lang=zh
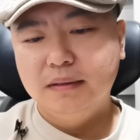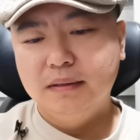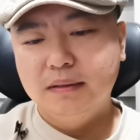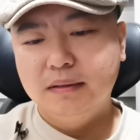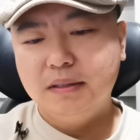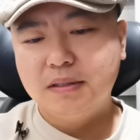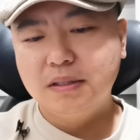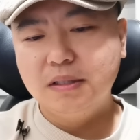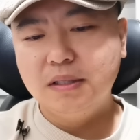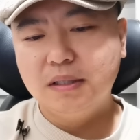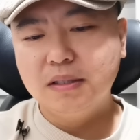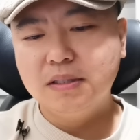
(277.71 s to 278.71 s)
那实际
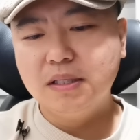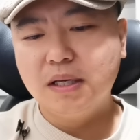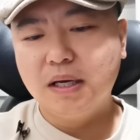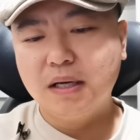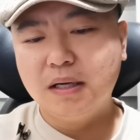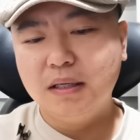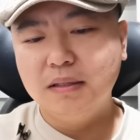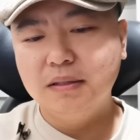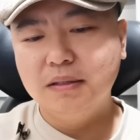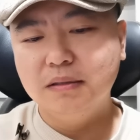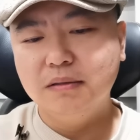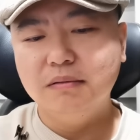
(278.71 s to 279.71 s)
上呢，现在来看
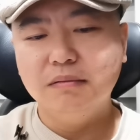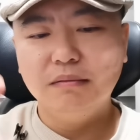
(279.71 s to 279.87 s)
呢，